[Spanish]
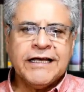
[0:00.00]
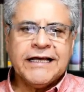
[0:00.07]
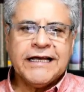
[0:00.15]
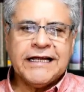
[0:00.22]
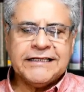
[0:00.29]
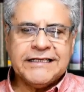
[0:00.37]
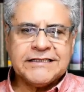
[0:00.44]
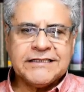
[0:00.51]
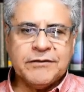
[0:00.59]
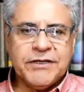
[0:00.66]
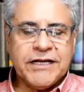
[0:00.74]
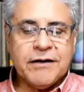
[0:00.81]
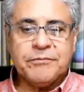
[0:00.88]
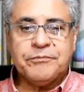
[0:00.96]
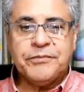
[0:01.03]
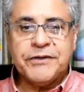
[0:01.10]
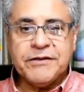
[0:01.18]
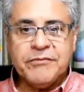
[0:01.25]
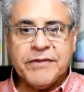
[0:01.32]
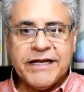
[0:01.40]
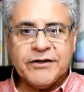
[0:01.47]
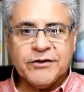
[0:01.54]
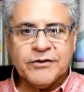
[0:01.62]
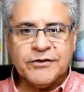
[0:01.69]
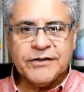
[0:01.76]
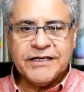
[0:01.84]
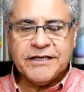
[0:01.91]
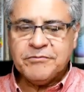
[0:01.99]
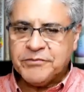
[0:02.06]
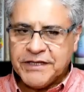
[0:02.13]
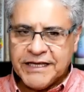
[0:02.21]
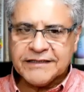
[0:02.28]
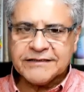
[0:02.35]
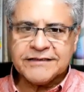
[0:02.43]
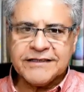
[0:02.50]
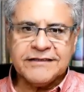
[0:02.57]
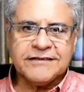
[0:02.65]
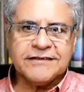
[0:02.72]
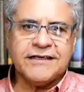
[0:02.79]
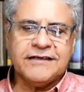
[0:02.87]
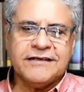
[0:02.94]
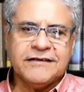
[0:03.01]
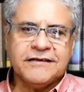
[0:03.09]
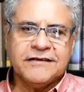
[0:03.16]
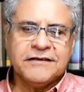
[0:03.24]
él dice, mira, primero invierte en ti,